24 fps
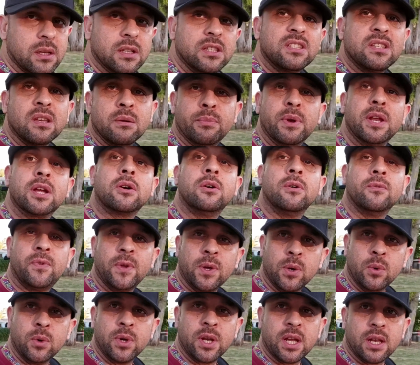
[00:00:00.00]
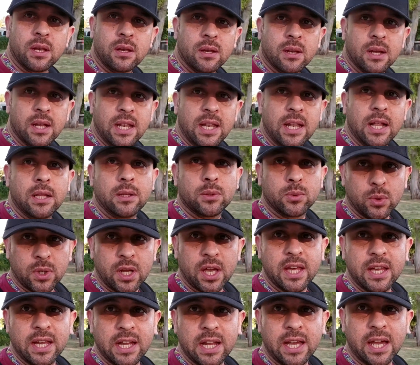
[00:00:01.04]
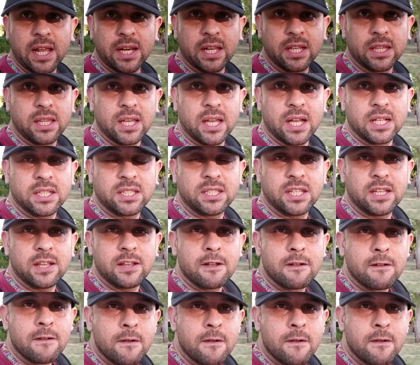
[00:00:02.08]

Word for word: Siempre configuren la altura del RTH